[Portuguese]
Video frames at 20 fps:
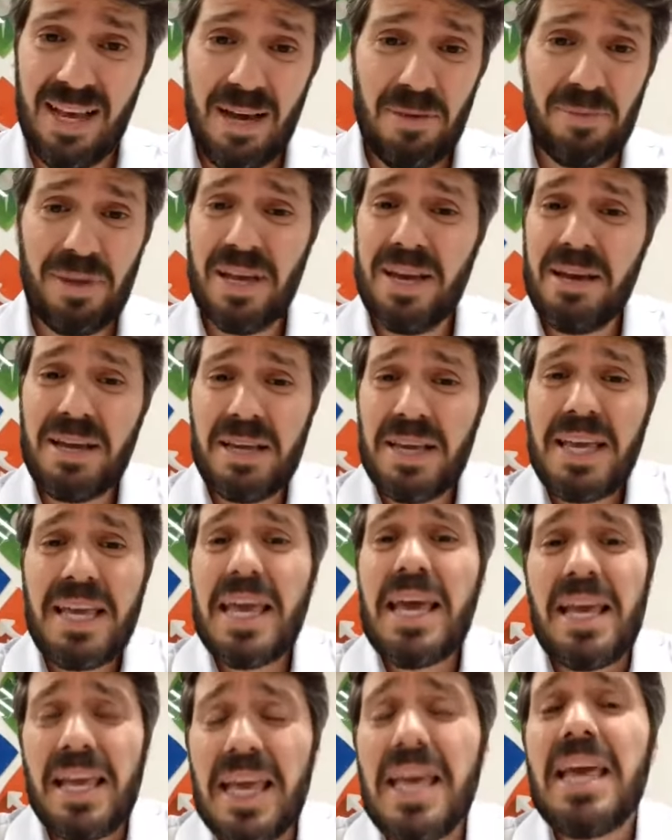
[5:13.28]
O que,
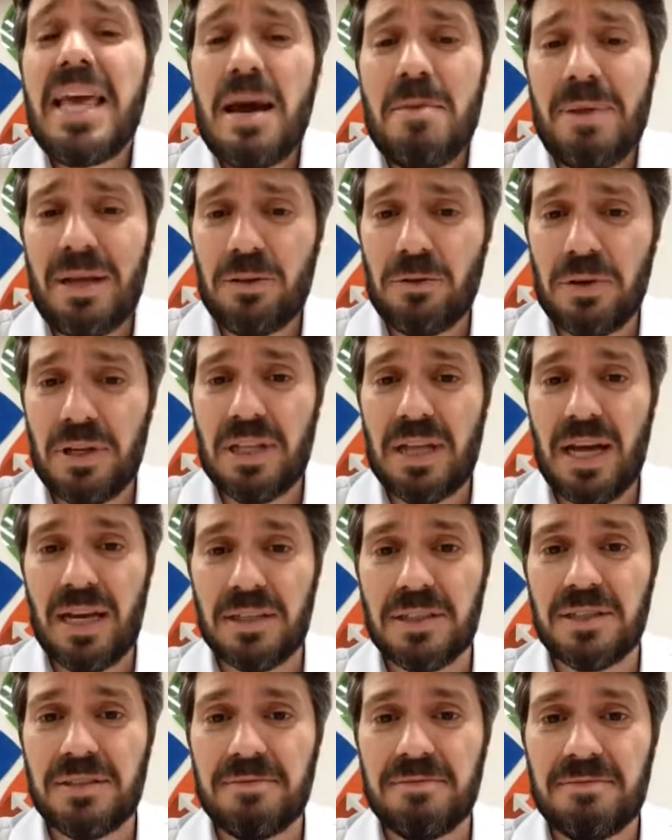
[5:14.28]
que, que, é
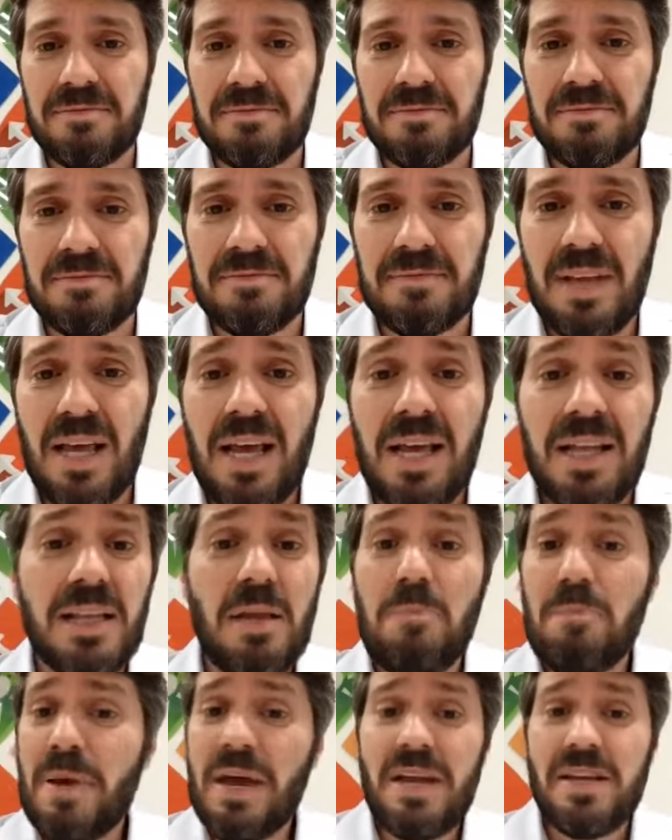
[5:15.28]
maturidade?
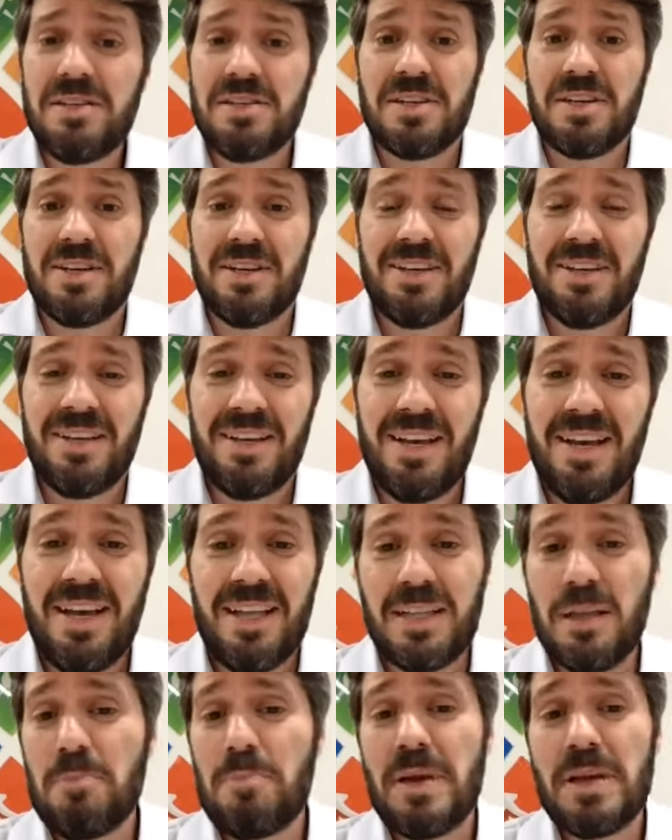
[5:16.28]
Depende.
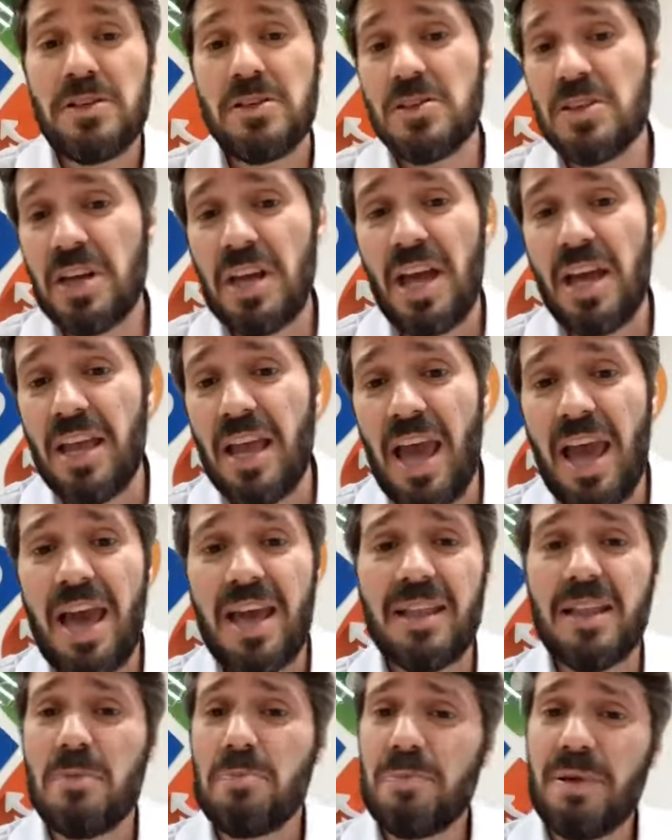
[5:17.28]
Depende de quem é,
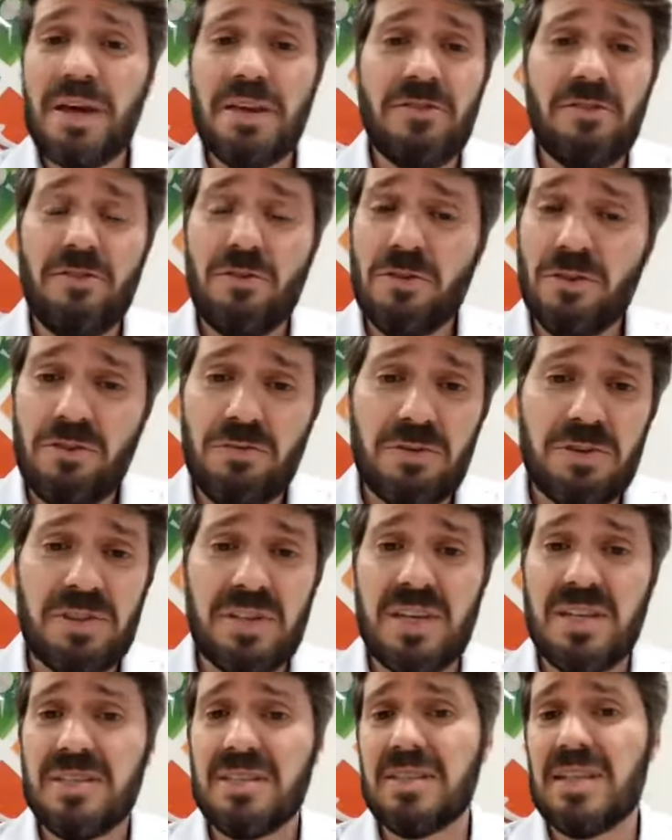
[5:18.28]
depende de onde você
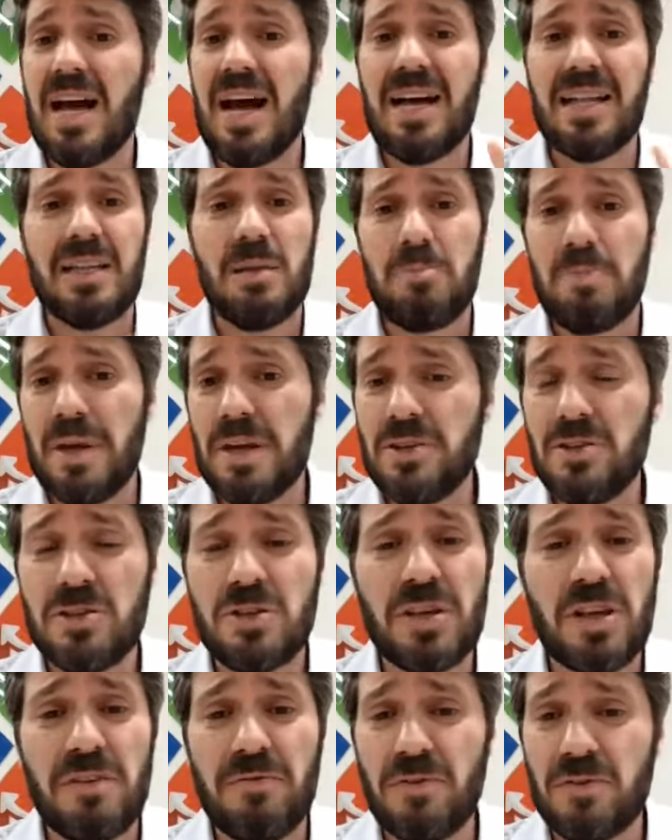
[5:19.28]
está, depende de
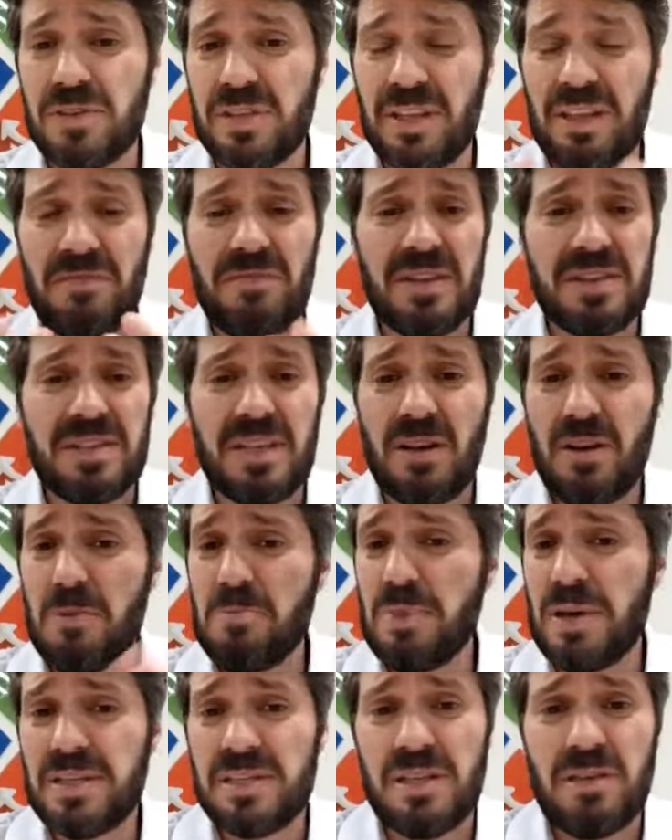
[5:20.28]
que você está fazendo, a
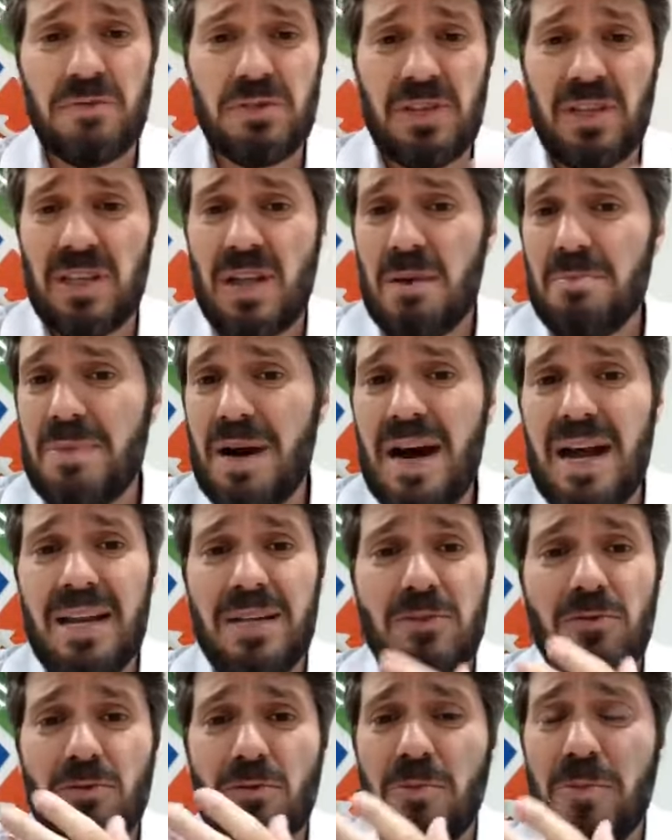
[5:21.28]
empresa que você trabalha,
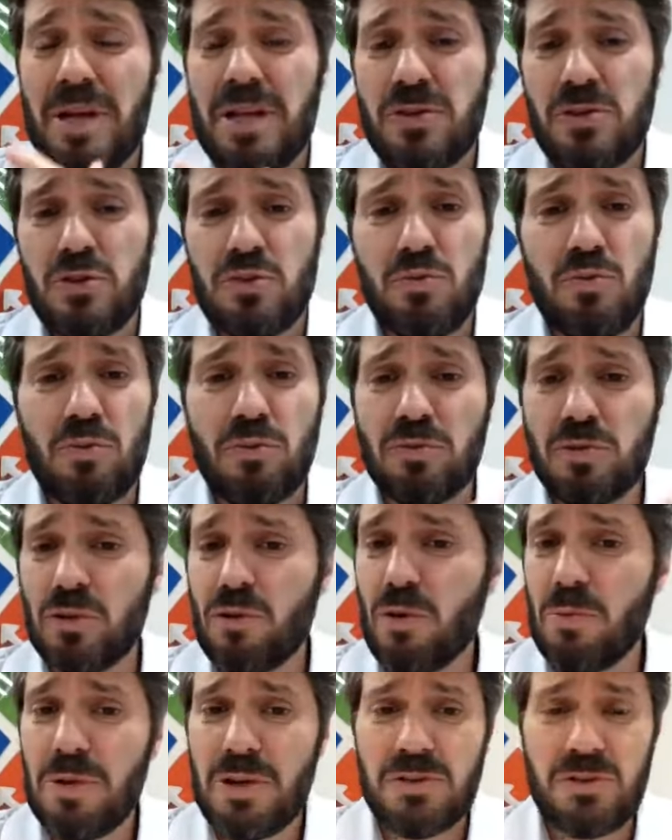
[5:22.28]
de como eles julgam, de
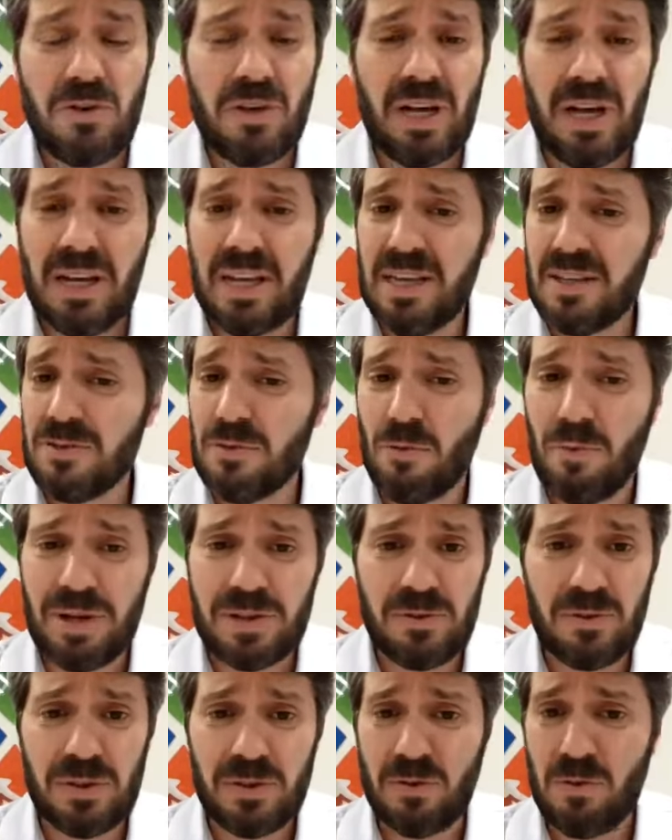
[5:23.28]
como eles organizam, quais
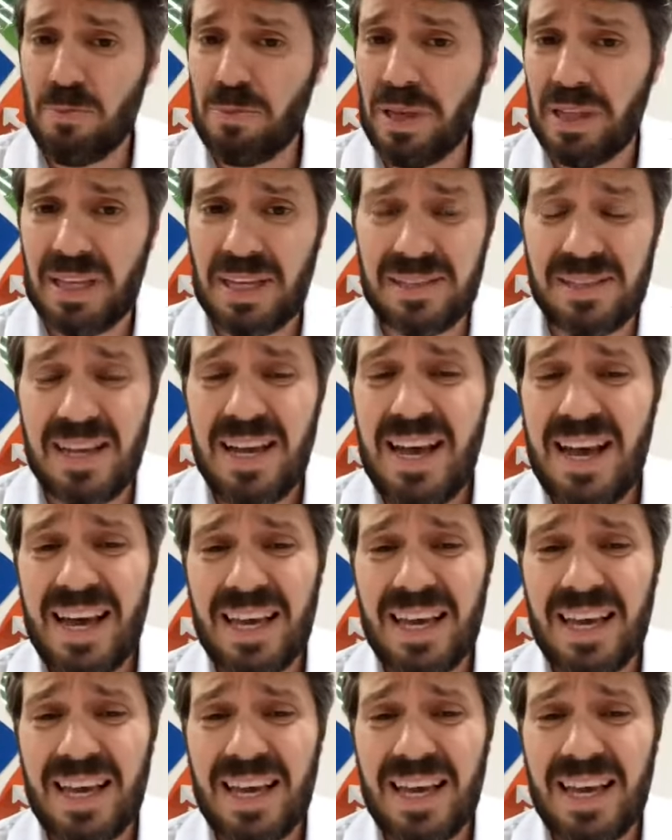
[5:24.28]
são as competências.